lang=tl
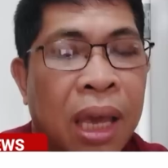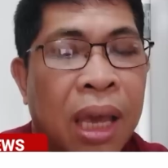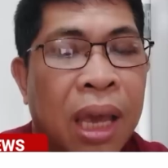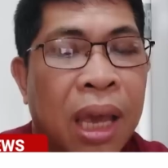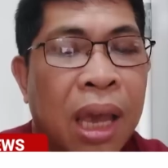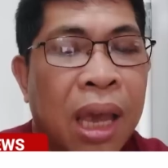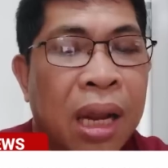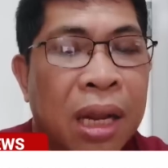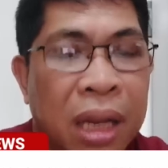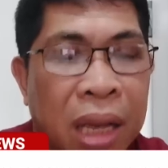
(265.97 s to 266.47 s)

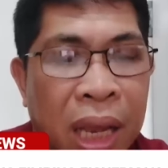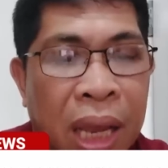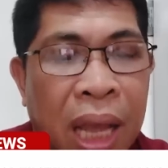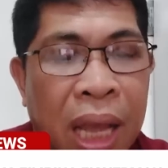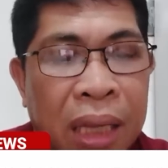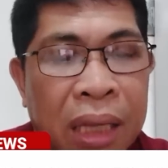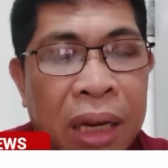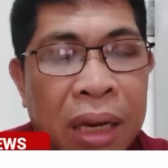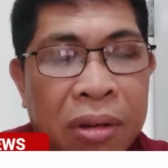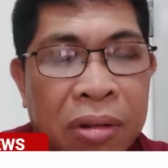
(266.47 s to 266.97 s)
and the
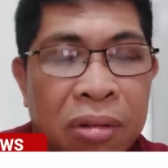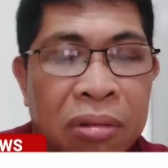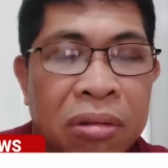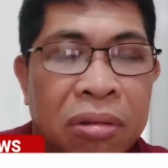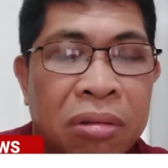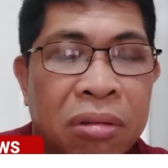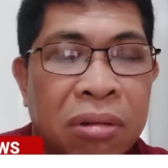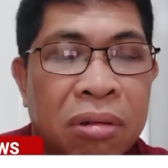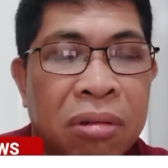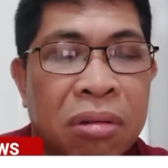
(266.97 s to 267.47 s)

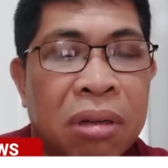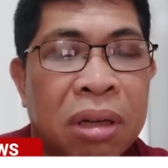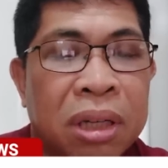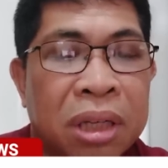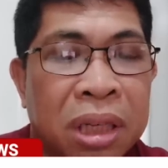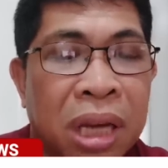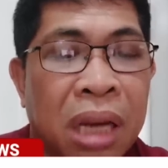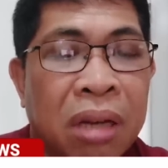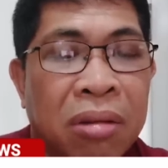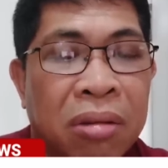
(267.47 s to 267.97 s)

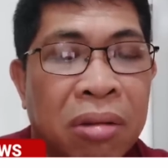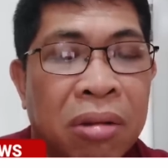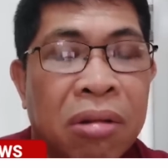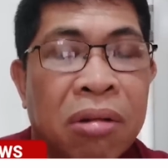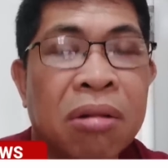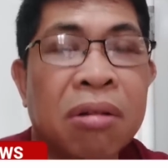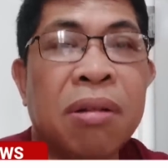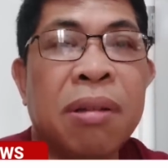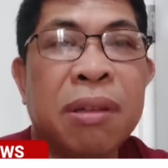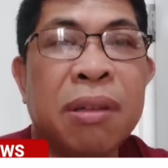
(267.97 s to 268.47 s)
agriculture
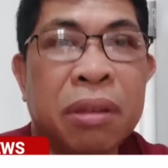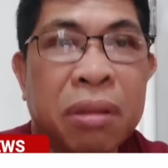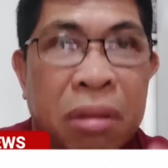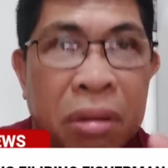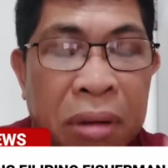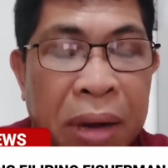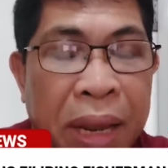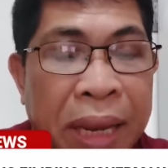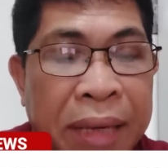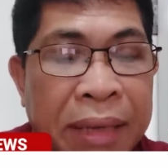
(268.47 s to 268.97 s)
sector
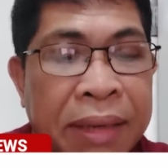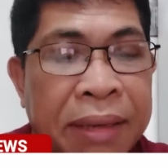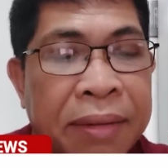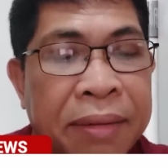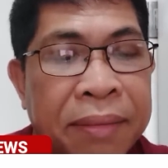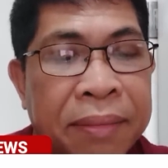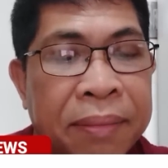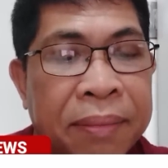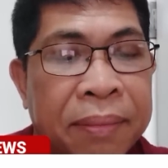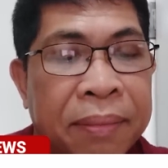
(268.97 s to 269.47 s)
to
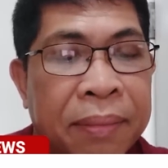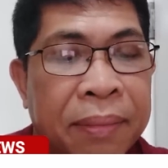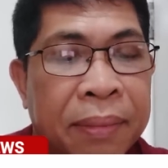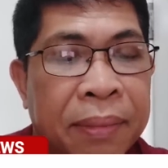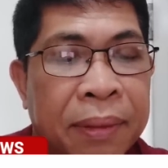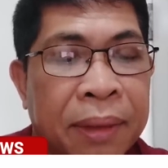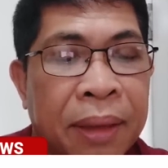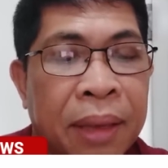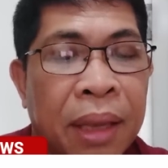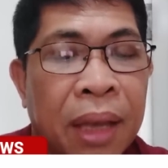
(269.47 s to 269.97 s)
rain.
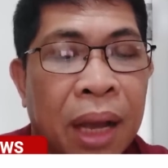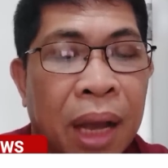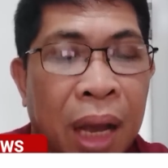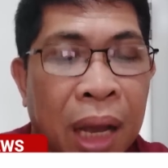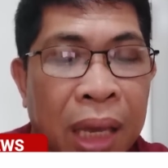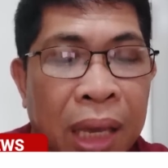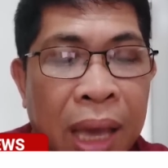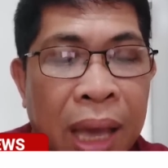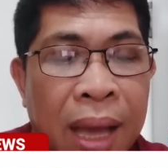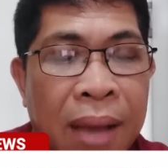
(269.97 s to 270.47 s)

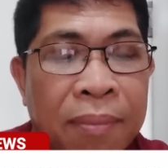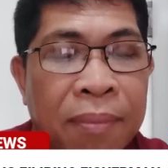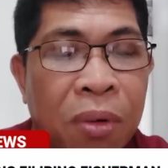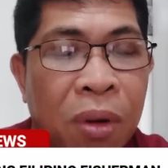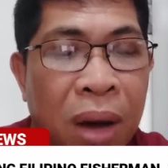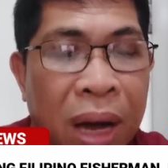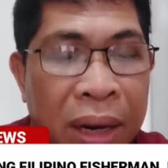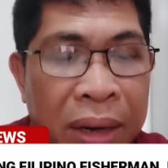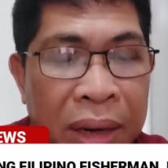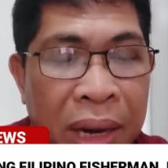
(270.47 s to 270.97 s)
I
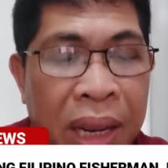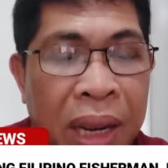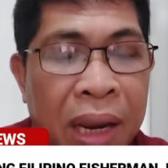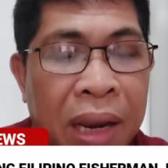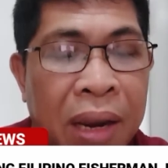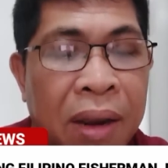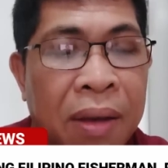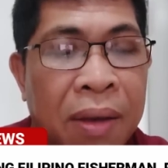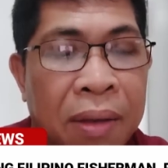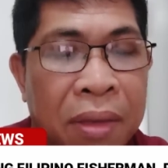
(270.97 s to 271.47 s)
am
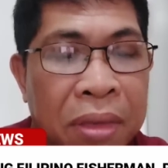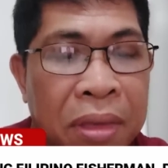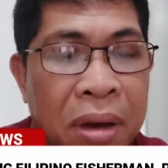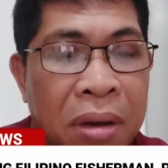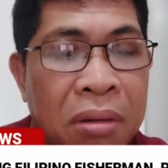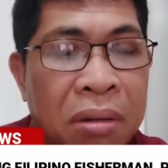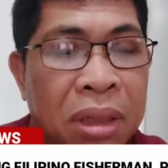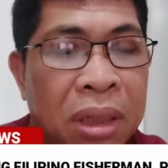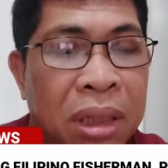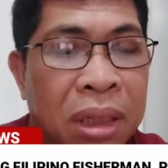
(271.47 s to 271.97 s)
warning
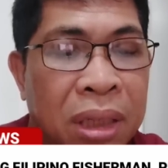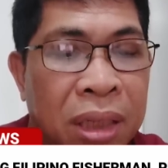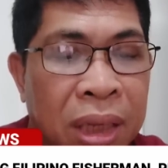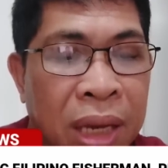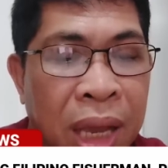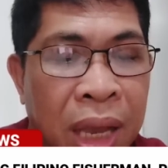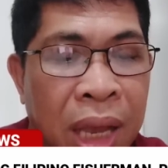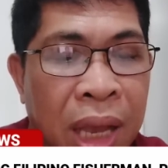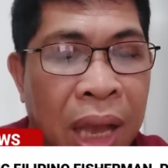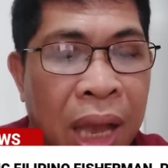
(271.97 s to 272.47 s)

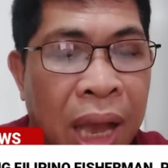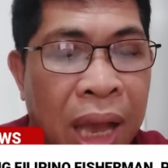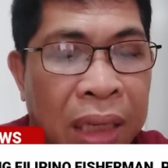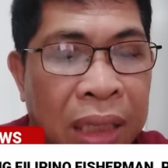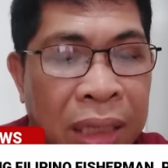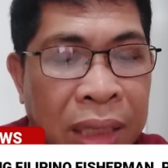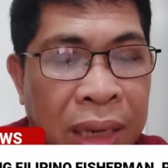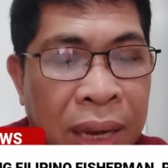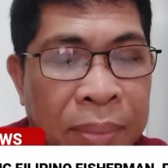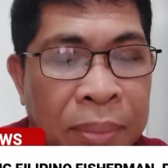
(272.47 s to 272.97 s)
those
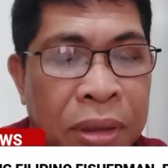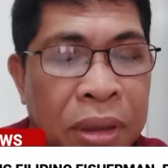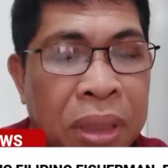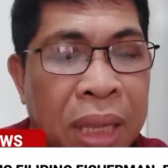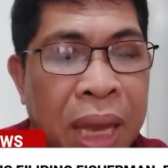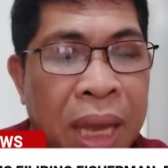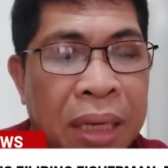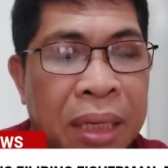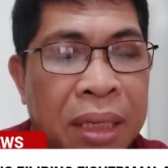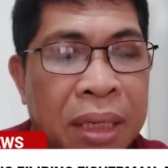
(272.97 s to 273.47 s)
uh,
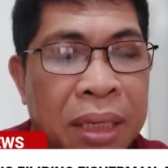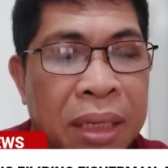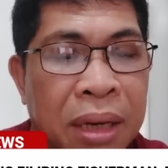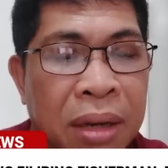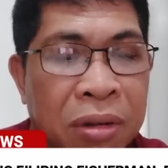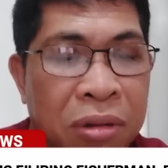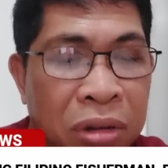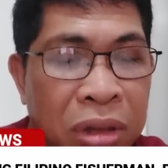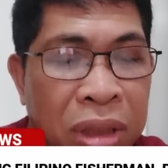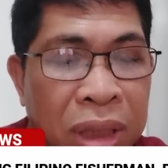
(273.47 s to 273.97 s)

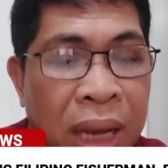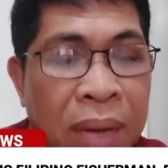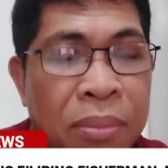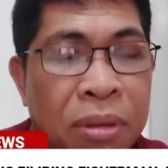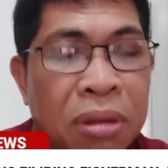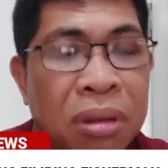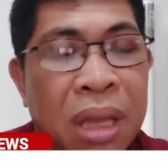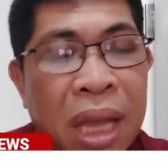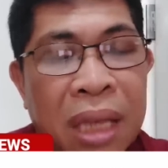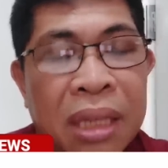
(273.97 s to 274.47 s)
sabotage who
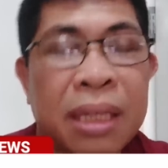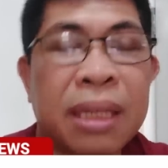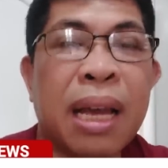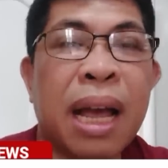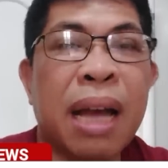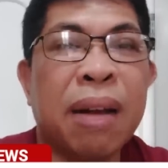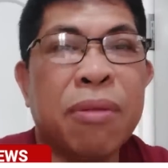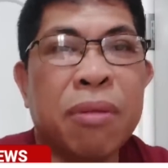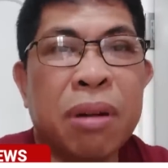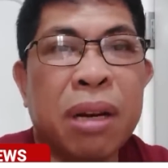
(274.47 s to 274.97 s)

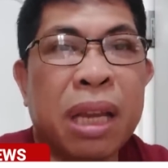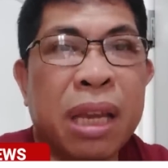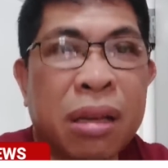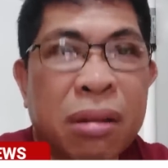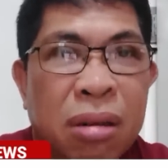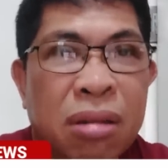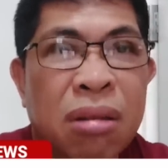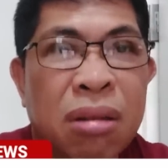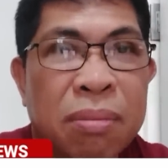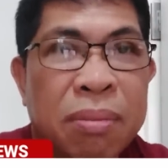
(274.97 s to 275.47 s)
sabotage our
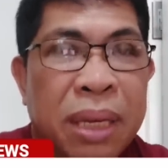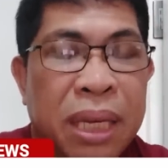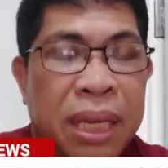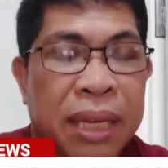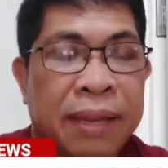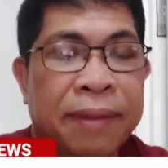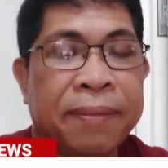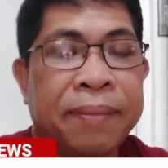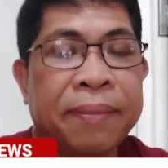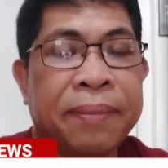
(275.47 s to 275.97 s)

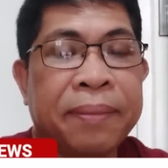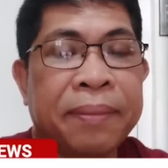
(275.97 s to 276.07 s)
economy.